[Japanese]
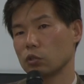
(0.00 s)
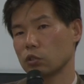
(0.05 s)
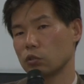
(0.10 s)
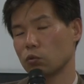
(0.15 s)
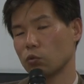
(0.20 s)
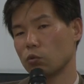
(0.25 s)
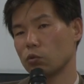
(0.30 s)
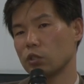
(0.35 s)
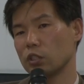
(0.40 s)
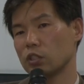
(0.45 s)

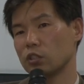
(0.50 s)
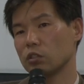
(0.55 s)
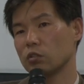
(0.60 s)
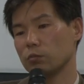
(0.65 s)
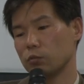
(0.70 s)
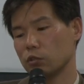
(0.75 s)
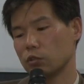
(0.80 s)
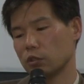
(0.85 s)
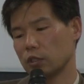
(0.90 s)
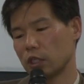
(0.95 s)
そこに
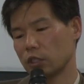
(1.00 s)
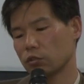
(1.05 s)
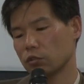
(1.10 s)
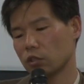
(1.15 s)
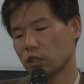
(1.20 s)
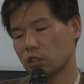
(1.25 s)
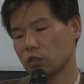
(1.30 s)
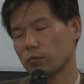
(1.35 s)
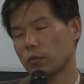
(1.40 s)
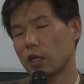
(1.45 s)
住む
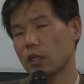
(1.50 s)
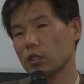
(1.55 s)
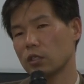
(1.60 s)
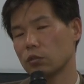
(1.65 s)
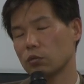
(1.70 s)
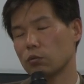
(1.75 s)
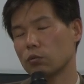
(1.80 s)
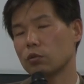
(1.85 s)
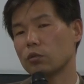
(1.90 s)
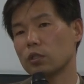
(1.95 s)

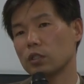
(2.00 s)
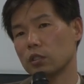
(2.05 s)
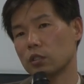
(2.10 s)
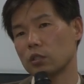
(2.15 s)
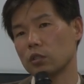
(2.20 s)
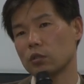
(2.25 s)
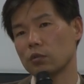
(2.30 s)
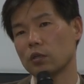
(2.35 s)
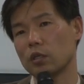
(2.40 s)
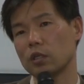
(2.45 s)

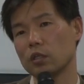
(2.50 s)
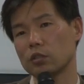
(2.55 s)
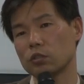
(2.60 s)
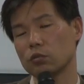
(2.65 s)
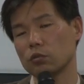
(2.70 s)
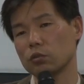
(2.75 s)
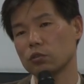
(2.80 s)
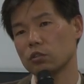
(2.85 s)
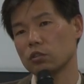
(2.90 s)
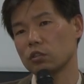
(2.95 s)
ナショナルマイノリティといわれる
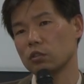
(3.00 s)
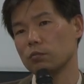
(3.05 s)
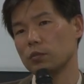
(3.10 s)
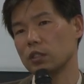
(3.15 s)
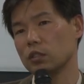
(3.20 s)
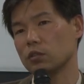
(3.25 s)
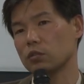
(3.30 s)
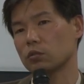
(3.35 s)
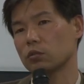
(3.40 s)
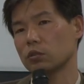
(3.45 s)
少数
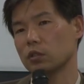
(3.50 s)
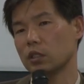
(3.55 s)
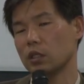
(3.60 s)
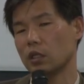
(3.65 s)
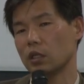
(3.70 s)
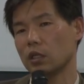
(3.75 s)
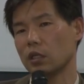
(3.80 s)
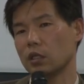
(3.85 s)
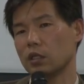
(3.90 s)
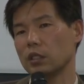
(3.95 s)
民族
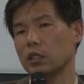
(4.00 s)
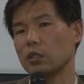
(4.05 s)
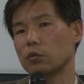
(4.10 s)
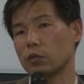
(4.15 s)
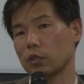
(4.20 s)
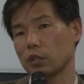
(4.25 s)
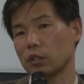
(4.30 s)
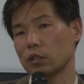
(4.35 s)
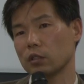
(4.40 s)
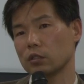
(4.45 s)
がい
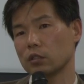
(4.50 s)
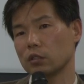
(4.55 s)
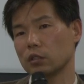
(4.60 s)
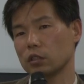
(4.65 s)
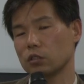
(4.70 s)
るわけです。